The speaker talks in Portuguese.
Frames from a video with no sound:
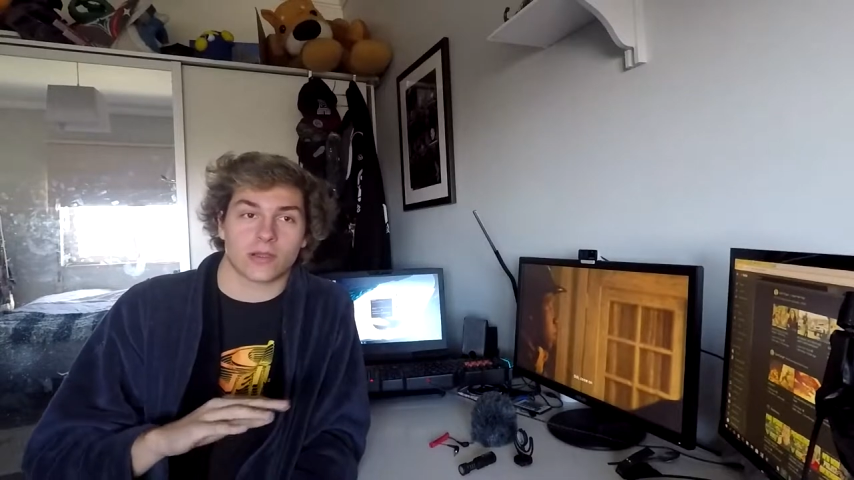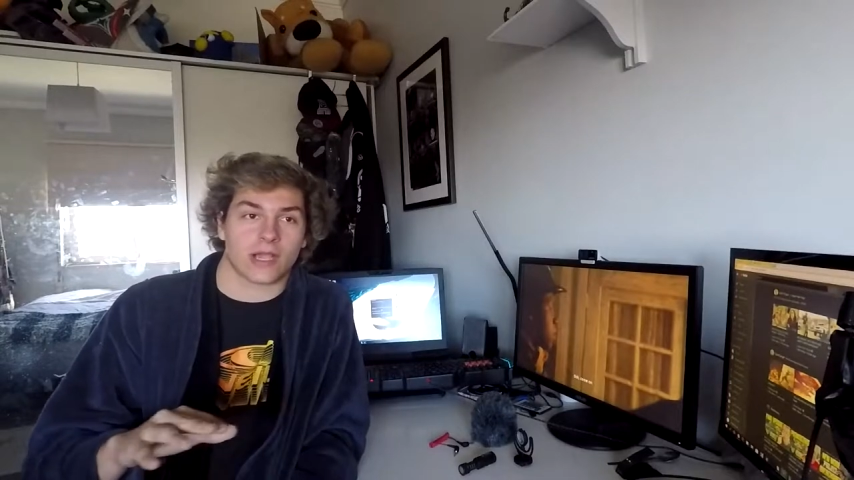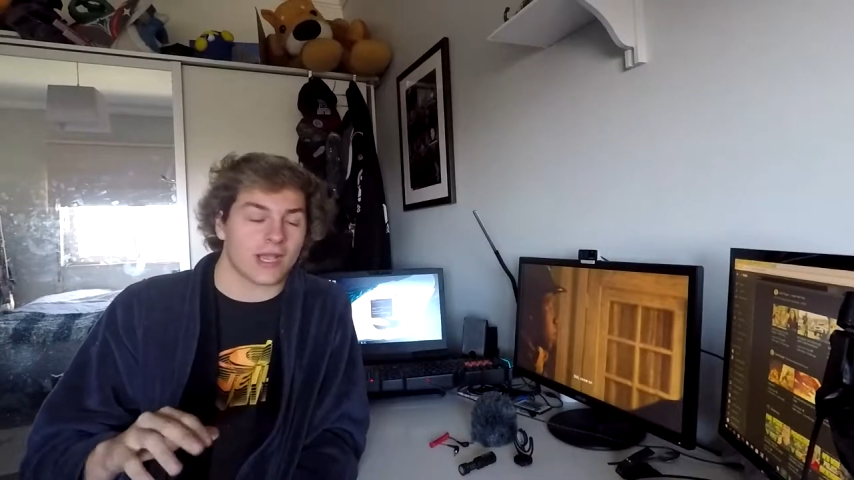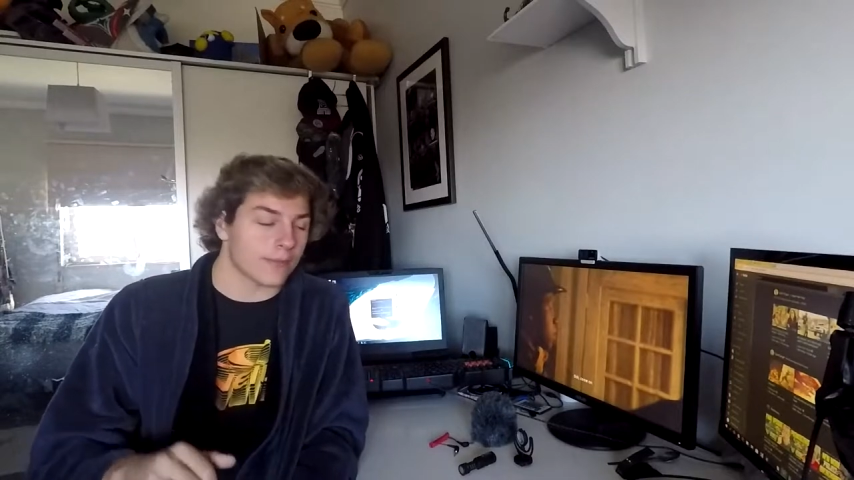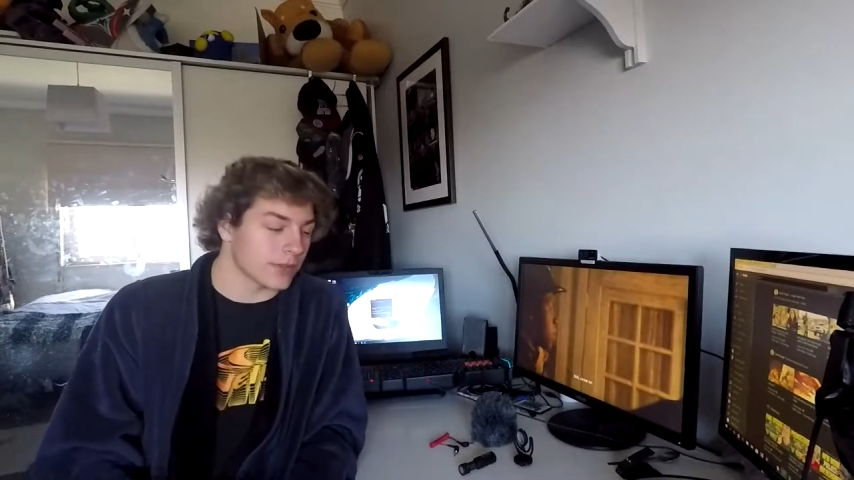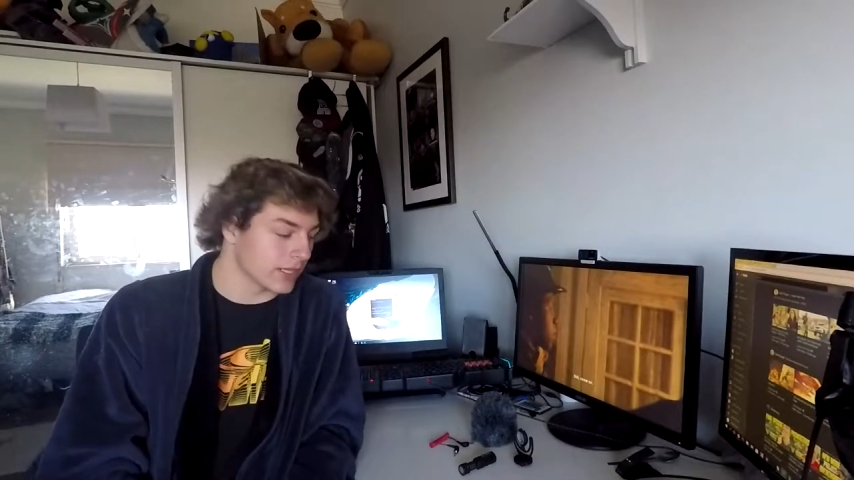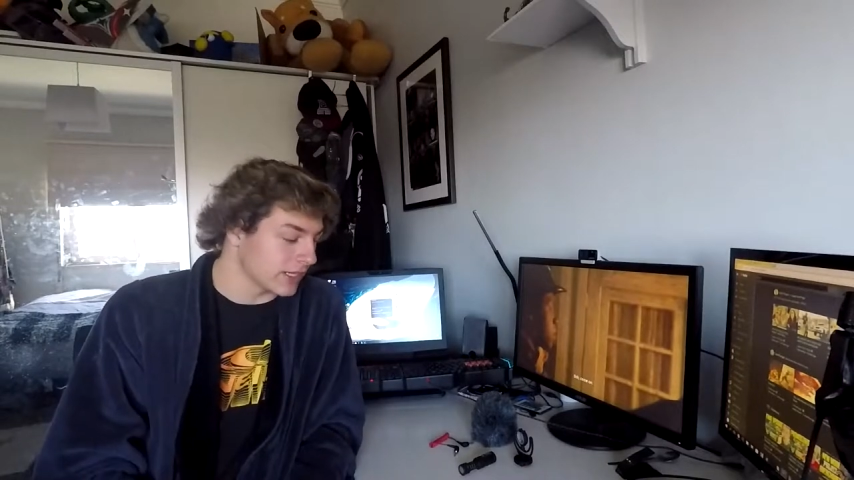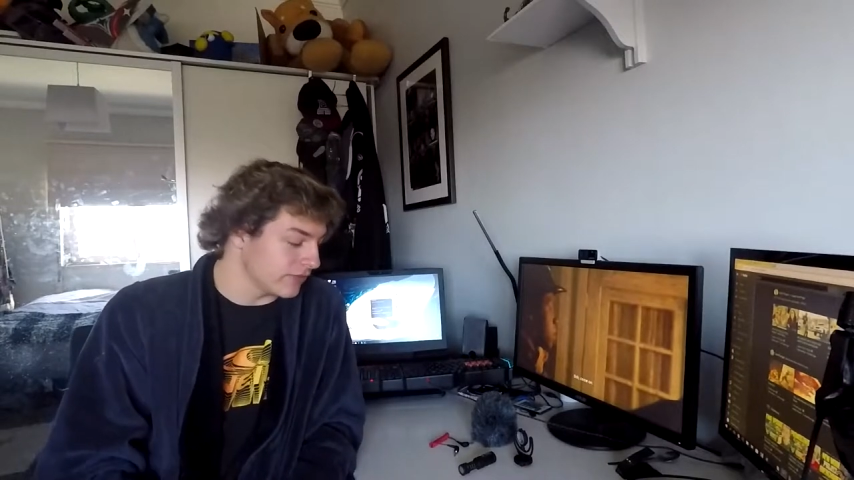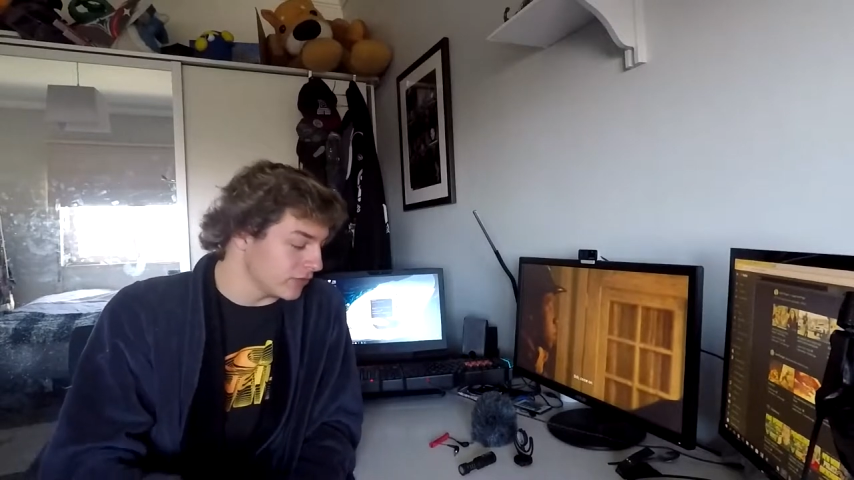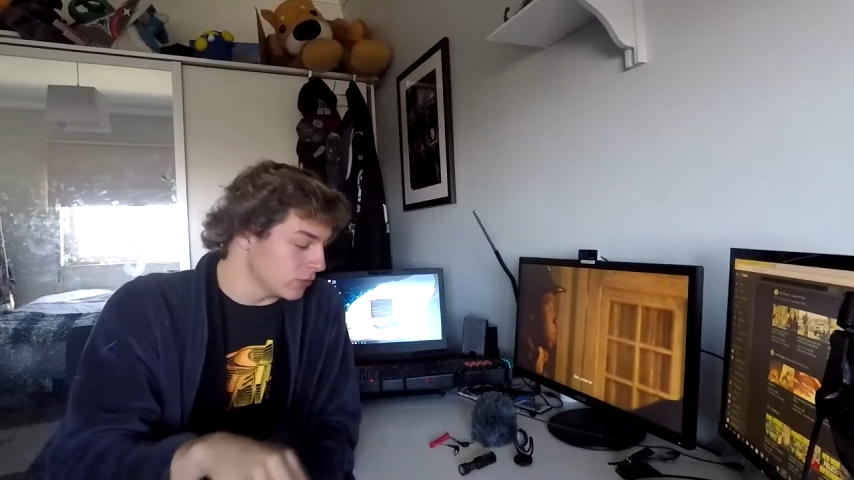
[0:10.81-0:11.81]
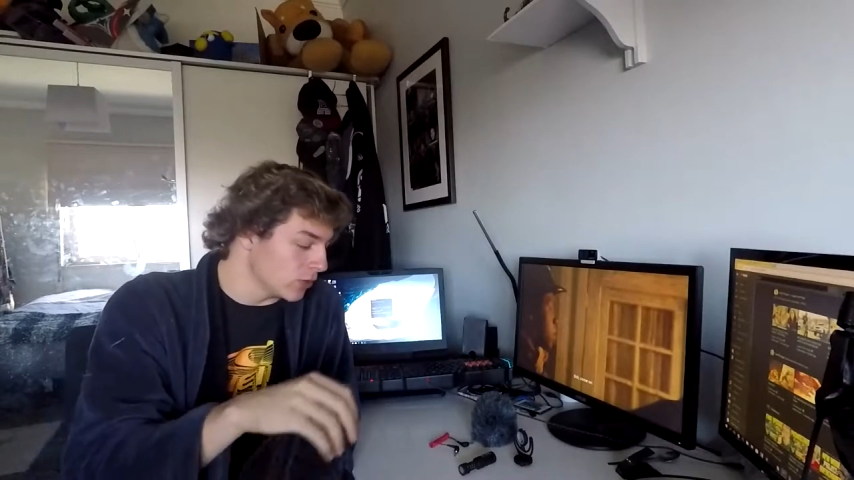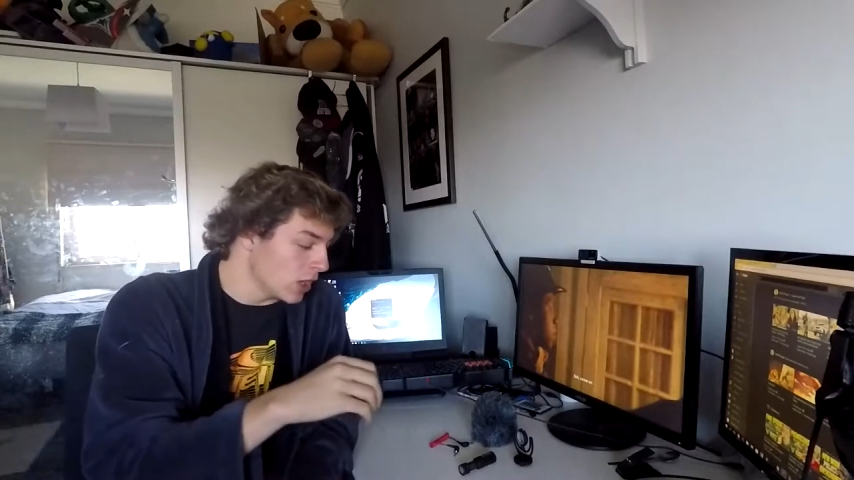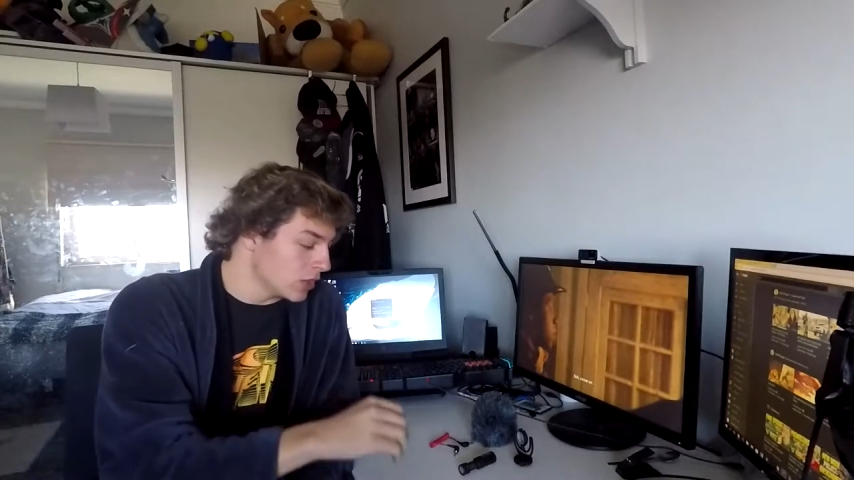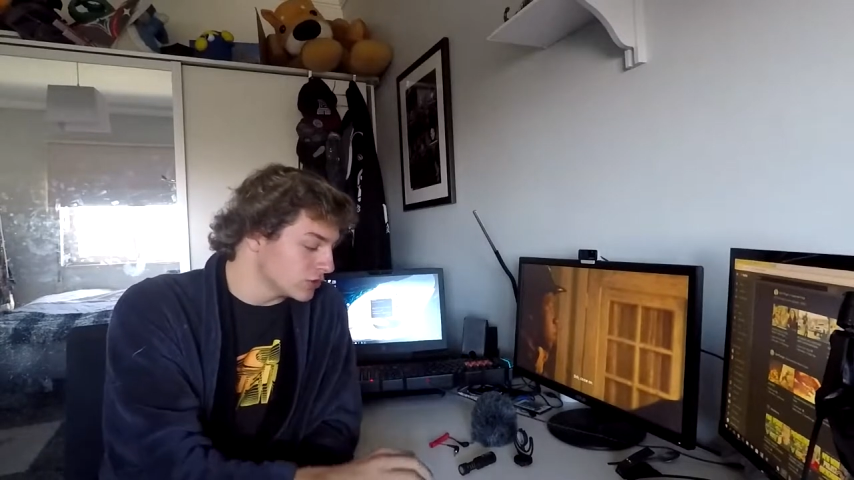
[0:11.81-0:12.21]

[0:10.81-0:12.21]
rápida review